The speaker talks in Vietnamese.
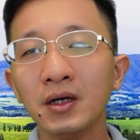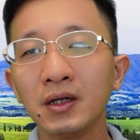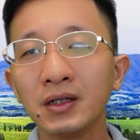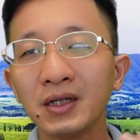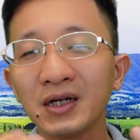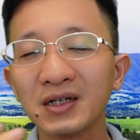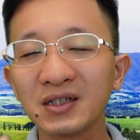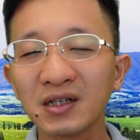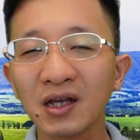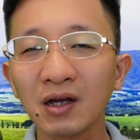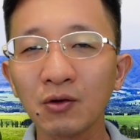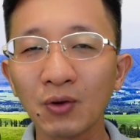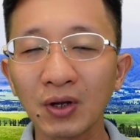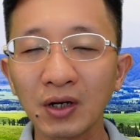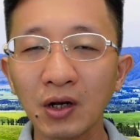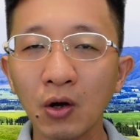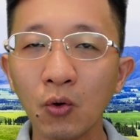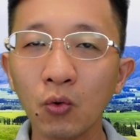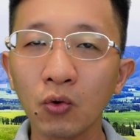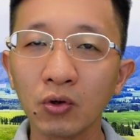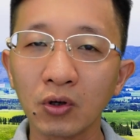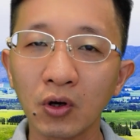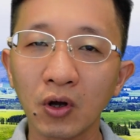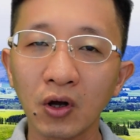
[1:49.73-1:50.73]
thì cái giai đoạn
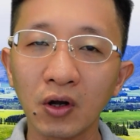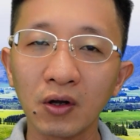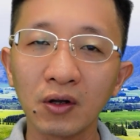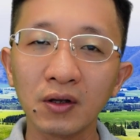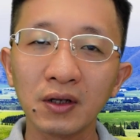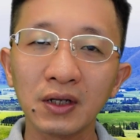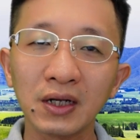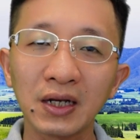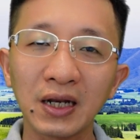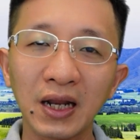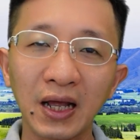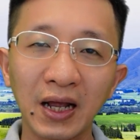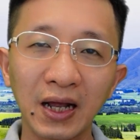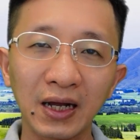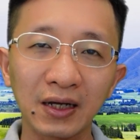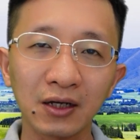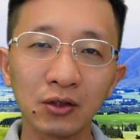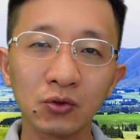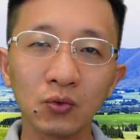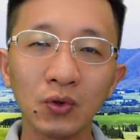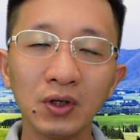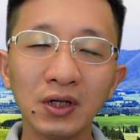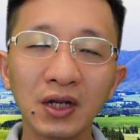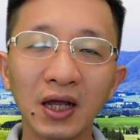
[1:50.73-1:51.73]
đầu của nó là
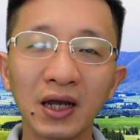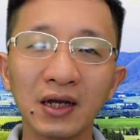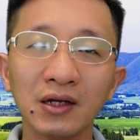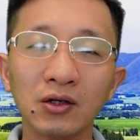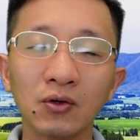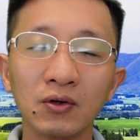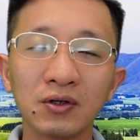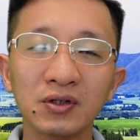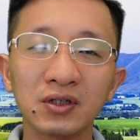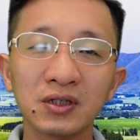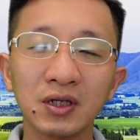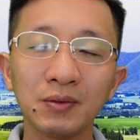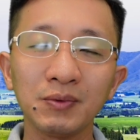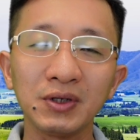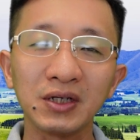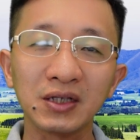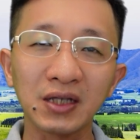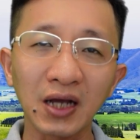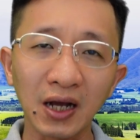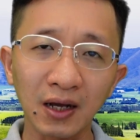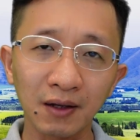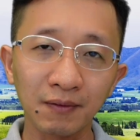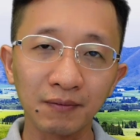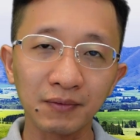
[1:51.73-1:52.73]
cái tuyến này nó sẽ bị
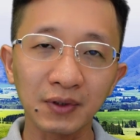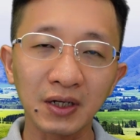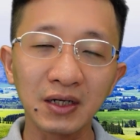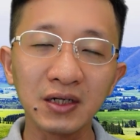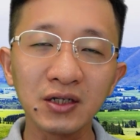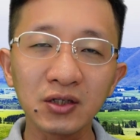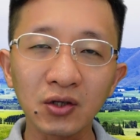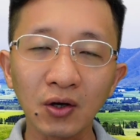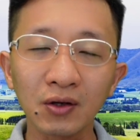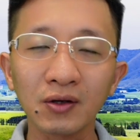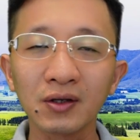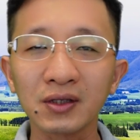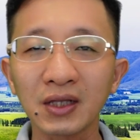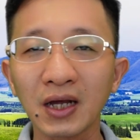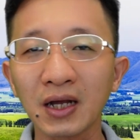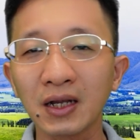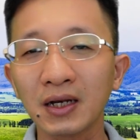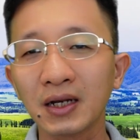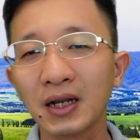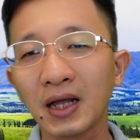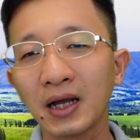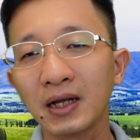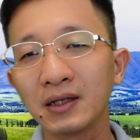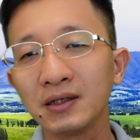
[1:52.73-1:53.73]
tắc. Cái lý do nó
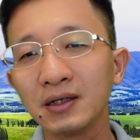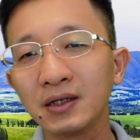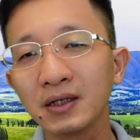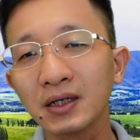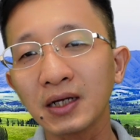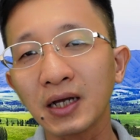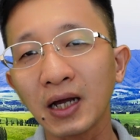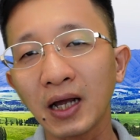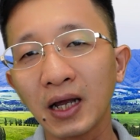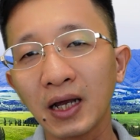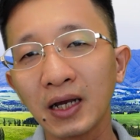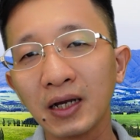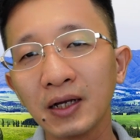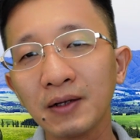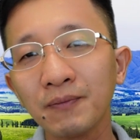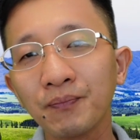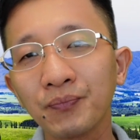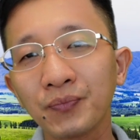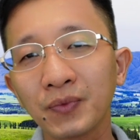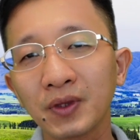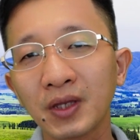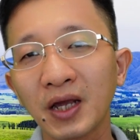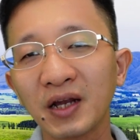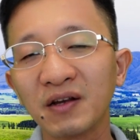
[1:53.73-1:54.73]
tắc là những cái
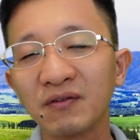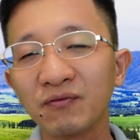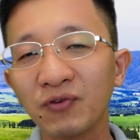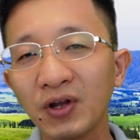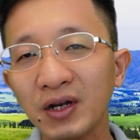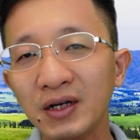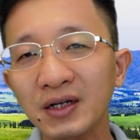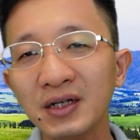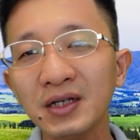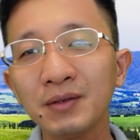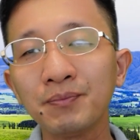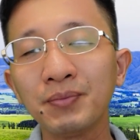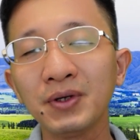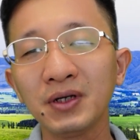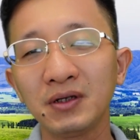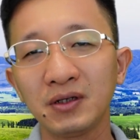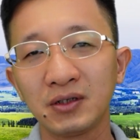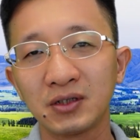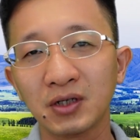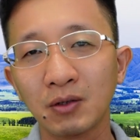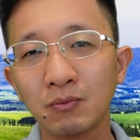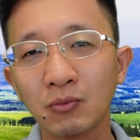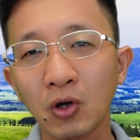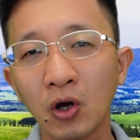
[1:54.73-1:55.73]
thành phần lipid ở
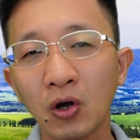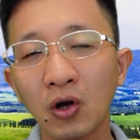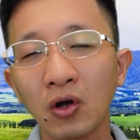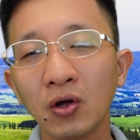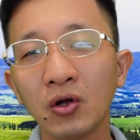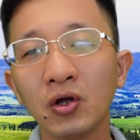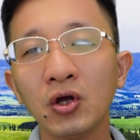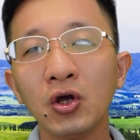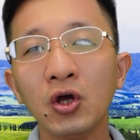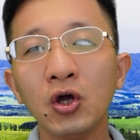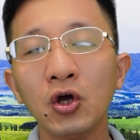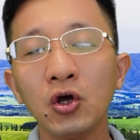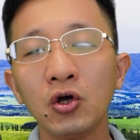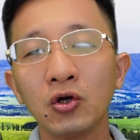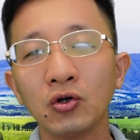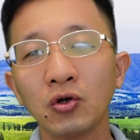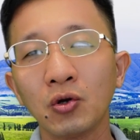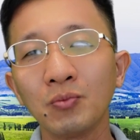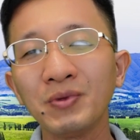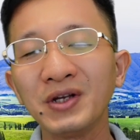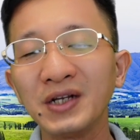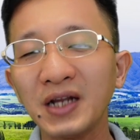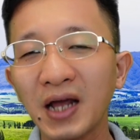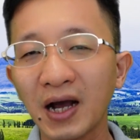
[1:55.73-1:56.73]
trong đó
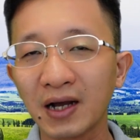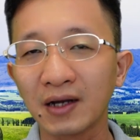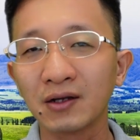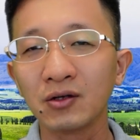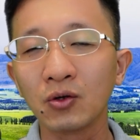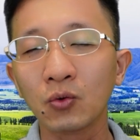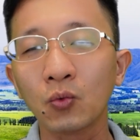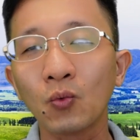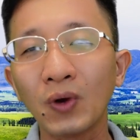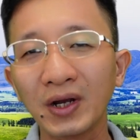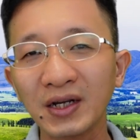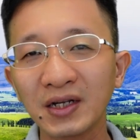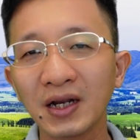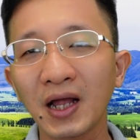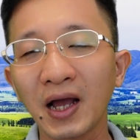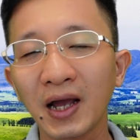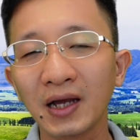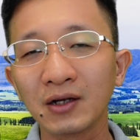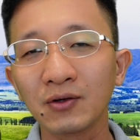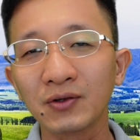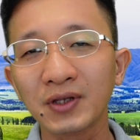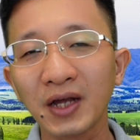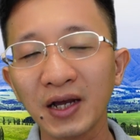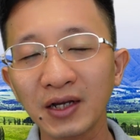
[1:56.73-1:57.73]
nó bị đặc, nó quánh
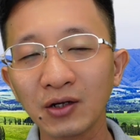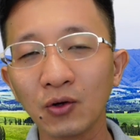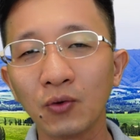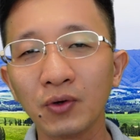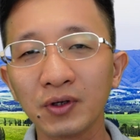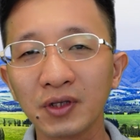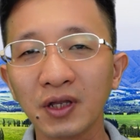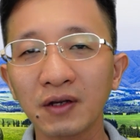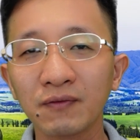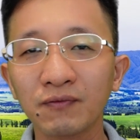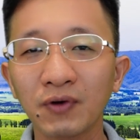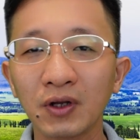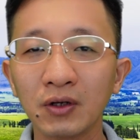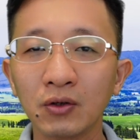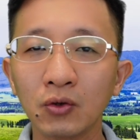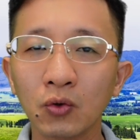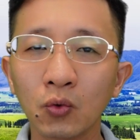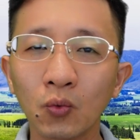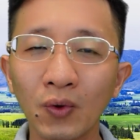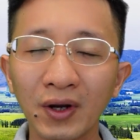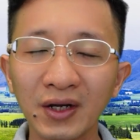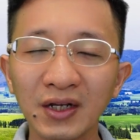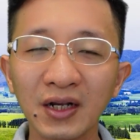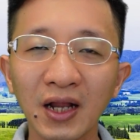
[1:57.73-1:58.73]
lại, nó thay đổi cái thành phần, nó
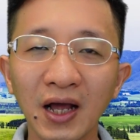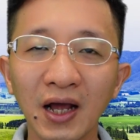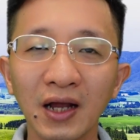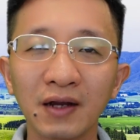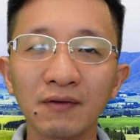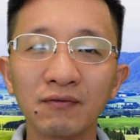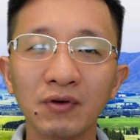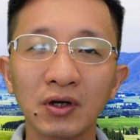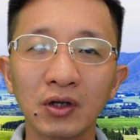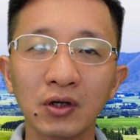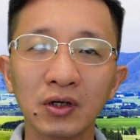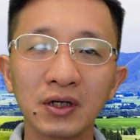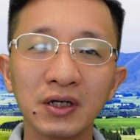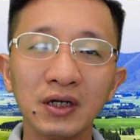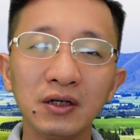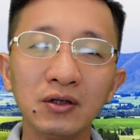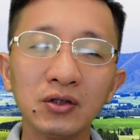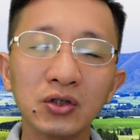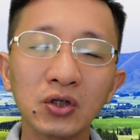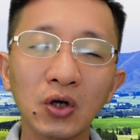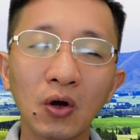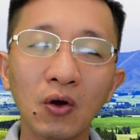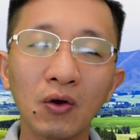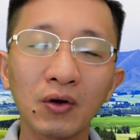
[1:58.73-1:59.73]
quánh lại và
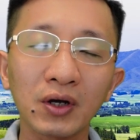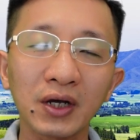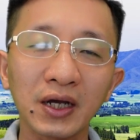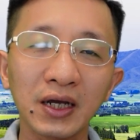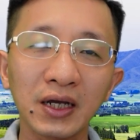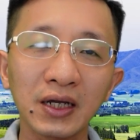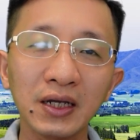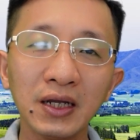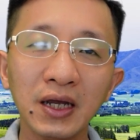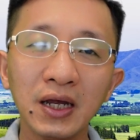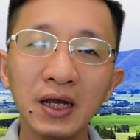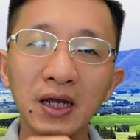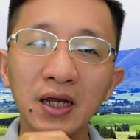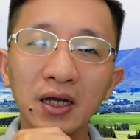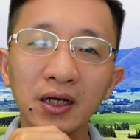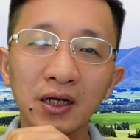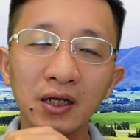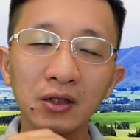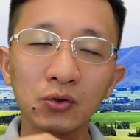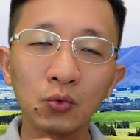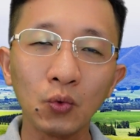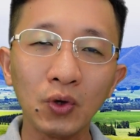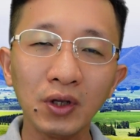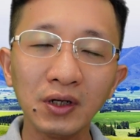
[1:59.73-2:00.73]
khiến cho cái
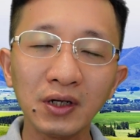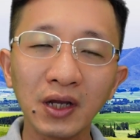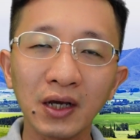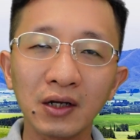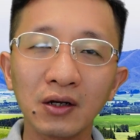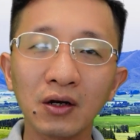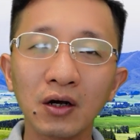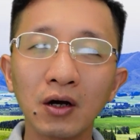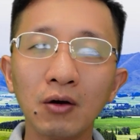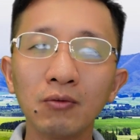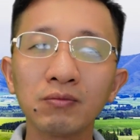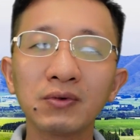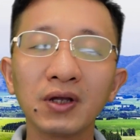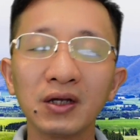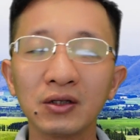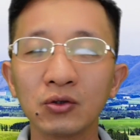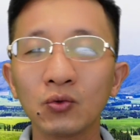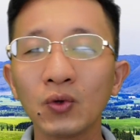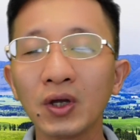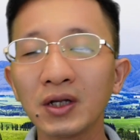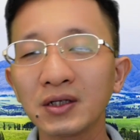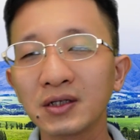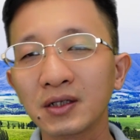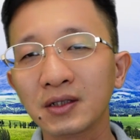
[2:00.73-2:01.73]
cái tuyến này nó không thể
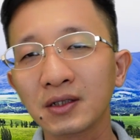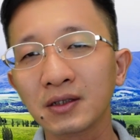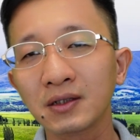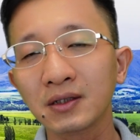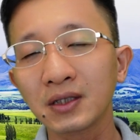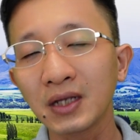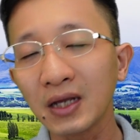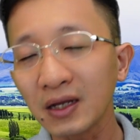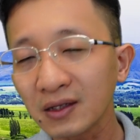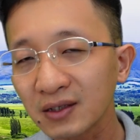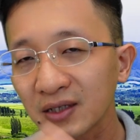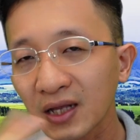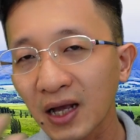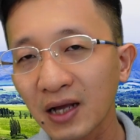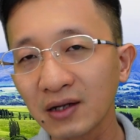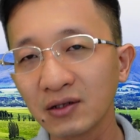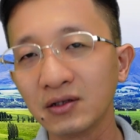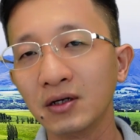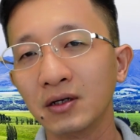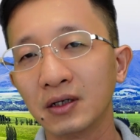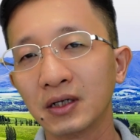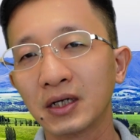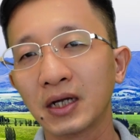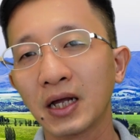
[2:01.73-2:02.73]
tuyết tiết ra
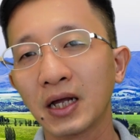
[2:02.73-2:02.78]
được